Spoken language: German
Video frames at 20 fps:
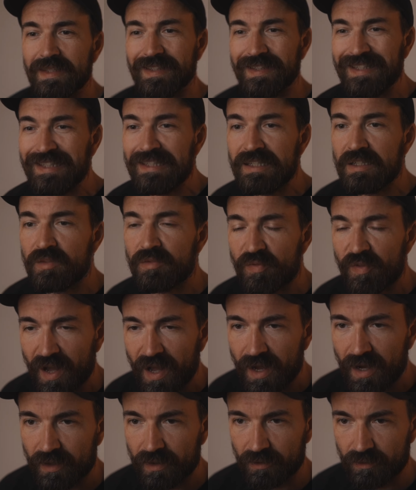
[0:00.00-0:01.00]
Diese
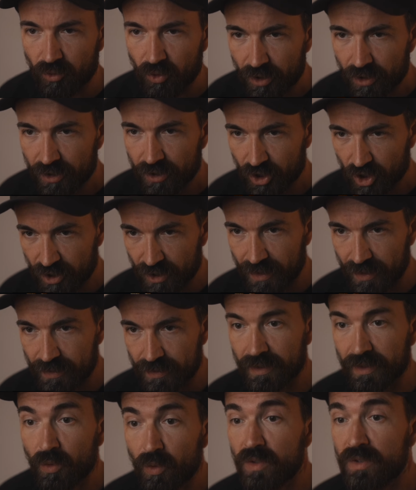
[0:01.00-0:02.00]
Frage wurde
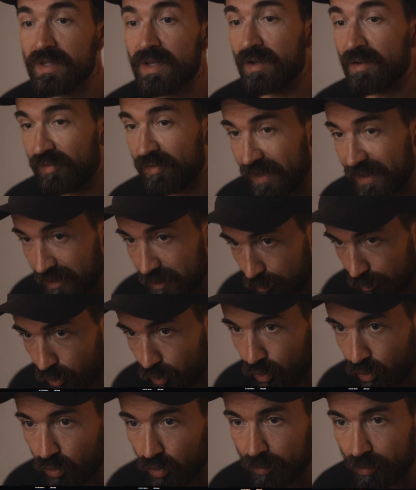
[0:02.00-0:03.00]
gestellt in unserer
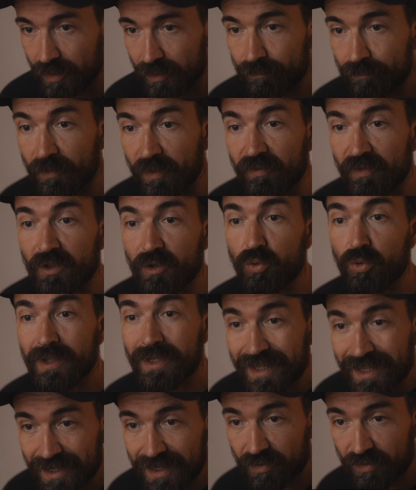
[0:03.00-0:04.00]
Facebook-Gruppe. Wenn du
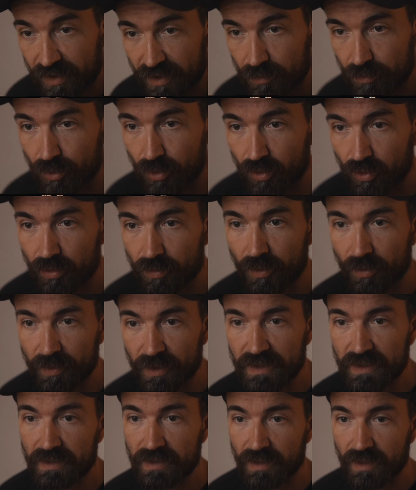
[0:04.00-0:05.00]
nicht in der Facebook-Gruppe
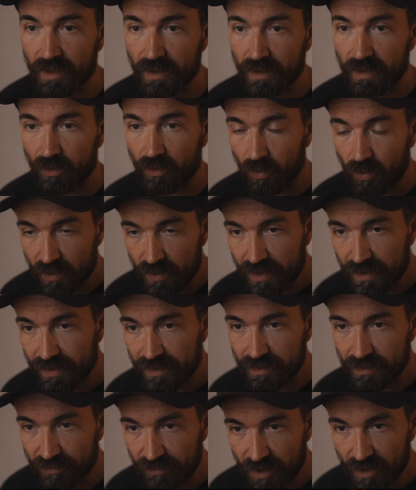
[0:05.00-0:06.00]
bist, unter
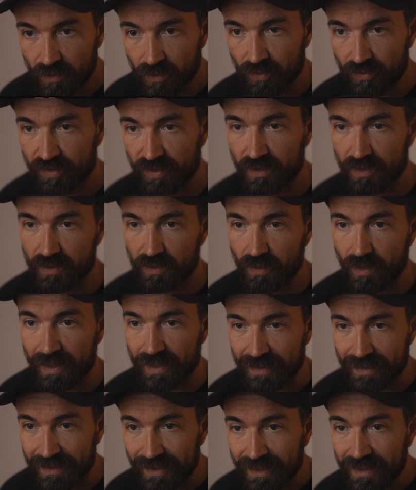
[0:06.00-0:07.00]
diesem Video findest du
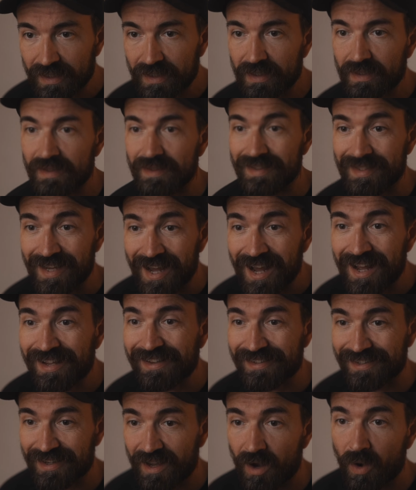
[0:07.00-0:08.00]
einen Link. Da
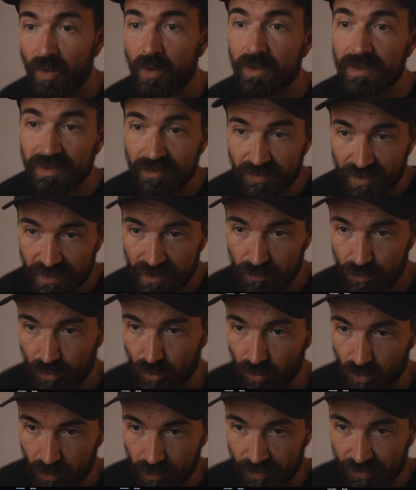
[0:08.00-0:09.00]
ist auch die
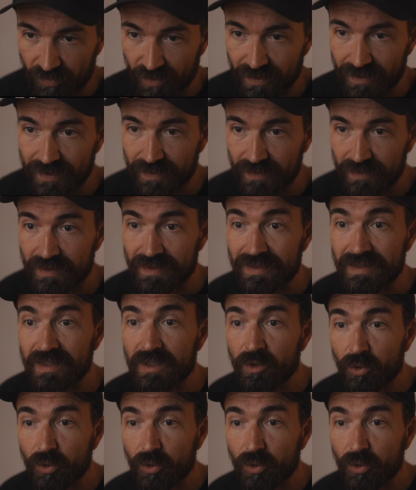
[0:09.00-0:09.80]
Facebook-Gruppe verlinkt. Ist die